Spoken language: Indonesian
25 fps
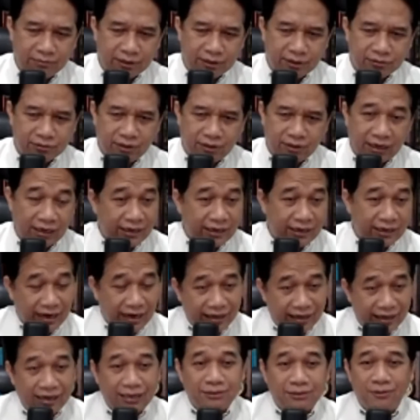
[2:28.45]
persoalan
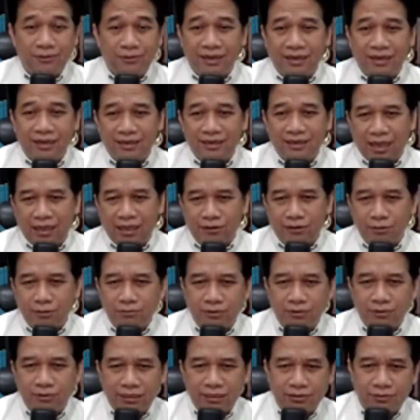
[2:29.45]
aliran juga atau
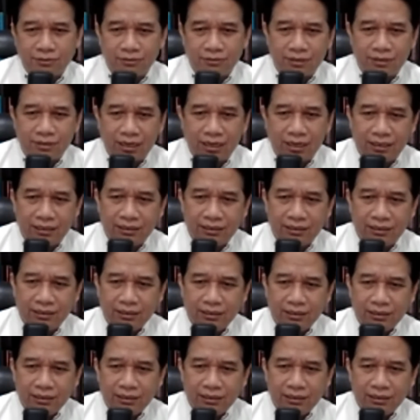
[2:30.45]
mungkin juga